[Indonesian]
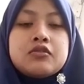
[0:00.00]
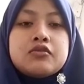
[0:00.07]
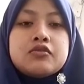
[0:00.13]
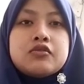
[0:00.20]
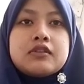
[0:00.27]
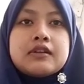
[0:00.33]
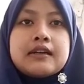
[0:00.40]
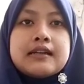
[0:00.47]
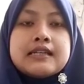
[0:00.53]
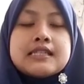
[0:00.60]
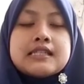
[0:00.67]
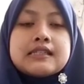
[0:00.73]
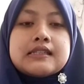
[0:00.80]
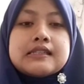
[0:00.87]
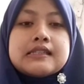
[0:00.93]
to
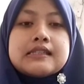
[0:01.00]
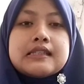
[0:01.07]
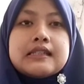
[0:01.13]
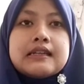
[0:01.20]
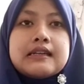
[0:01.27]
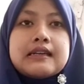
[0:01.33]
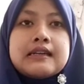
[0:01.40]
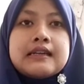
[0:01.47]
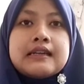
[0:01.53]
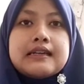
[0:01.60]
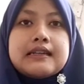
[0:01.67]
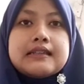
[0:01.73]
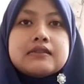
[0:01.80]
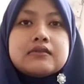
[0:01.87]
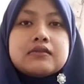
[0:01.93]
crash
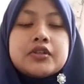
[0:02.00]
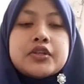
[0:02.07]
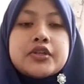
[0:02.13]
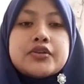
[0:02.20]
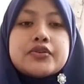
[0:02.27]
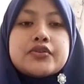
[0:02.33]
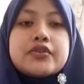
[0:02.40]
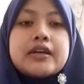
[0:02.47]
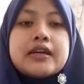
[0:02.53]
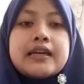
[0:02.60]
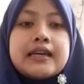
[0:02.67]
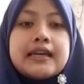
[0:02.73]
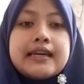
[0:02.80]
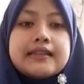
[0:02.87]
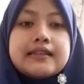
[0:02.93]
kecelakaan you
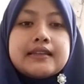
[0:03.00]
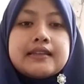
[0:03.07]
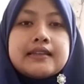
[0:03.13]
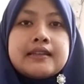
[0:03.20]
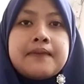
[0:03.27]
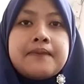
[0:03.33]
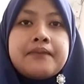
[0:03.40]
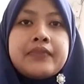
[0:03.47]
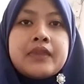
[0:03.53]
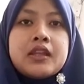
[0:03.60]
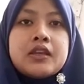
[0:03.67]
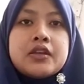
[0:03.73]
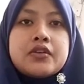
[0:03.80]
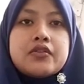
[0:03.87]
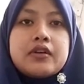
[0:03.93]
can
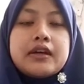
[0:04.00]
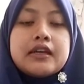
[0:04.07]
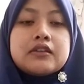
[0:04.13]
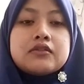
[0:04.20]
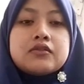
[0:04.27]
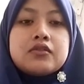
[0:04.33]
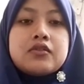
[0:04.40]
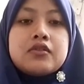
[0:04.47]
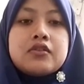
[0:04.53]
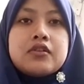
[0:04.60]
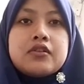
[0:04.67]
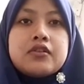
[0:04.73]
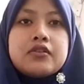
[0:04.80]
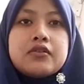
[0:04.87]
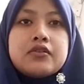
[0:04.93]
you can
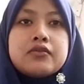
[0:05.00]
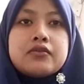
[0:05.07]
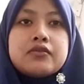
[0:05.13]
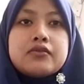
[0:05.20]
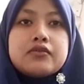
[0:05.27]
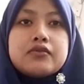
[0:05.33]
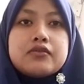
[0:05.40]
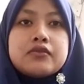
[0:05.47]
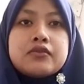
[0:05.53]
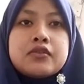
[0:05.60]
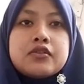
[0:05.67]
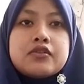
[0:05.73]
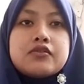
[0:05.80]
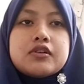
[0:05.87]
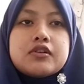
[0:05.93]
go
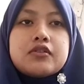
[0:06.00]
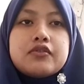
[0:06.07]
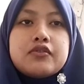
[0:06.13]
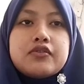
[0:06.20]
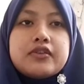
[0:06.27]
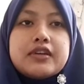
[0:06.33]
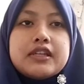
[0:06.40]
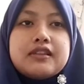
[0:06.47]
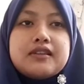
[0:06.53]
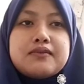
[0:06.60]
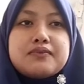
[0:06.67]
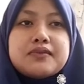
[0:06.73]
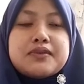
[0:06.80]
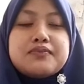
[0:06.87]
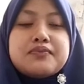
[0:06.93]
go wrong with
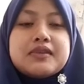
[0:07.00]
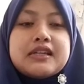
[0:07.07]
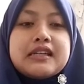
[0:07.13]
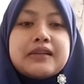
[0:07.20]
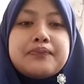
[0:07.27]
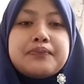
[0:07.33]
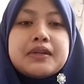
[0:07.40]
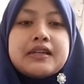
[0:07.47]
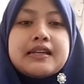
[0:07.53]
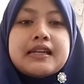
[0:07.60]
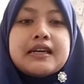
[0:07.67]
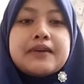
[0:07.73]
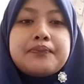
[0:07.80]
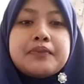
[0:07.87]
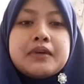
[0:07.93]
memberi
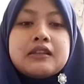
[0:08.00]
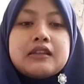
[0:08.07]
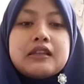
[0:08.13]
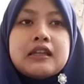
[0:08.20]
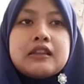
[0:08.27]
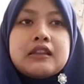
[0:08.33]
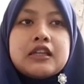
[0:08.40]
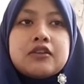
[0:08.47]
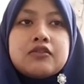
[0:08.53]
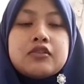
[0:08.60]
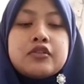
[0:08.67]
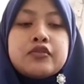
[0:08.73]
pendapat atau